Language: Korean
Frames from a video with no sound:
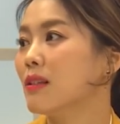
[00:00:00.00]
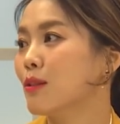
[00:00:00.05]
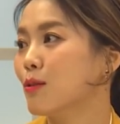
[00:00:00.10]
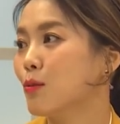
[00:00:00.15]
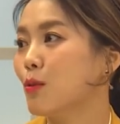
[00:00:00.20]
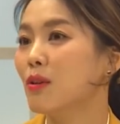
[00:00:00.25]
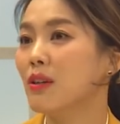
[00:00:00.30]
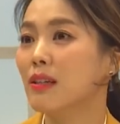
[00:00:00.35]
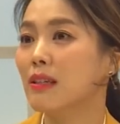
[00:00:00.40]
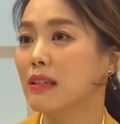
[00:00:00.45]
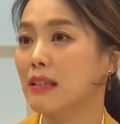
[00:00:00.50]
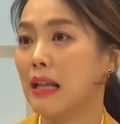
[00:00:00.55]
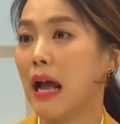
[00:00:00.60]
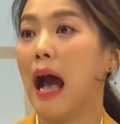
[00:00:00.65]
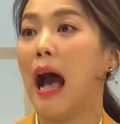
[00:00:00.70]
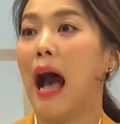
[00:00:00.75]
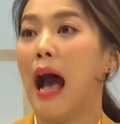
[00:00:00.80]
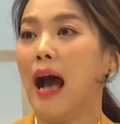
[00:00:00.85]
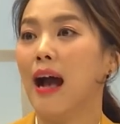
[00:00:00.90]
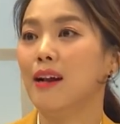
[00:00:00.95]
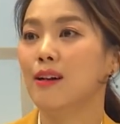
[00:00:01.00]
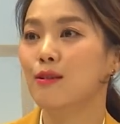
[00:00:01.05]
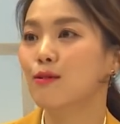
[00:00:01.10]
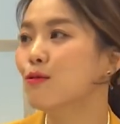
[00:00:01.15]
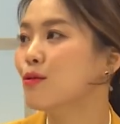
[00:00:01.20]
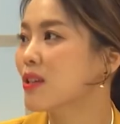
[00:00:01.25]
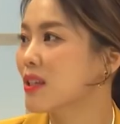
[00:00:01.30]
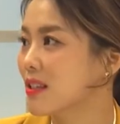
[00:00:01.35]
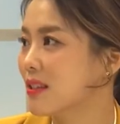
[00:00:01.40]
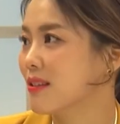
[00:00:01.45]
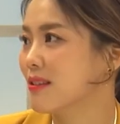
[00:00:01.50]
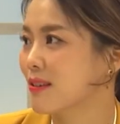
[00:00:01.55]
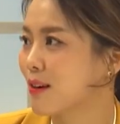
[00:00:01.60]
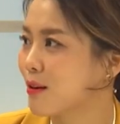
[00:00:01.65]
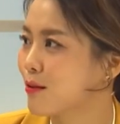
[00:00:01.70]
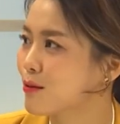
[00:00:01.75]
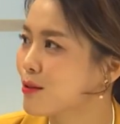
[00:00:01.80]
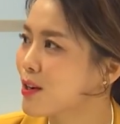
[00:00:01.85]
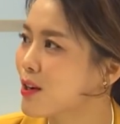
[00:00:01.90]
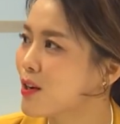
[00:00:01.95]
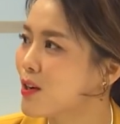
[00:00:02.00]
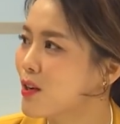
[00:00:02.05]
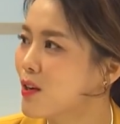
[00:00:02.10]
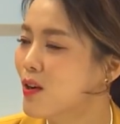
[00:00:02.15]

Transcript: 스토리를 다 알고 계시더라고요.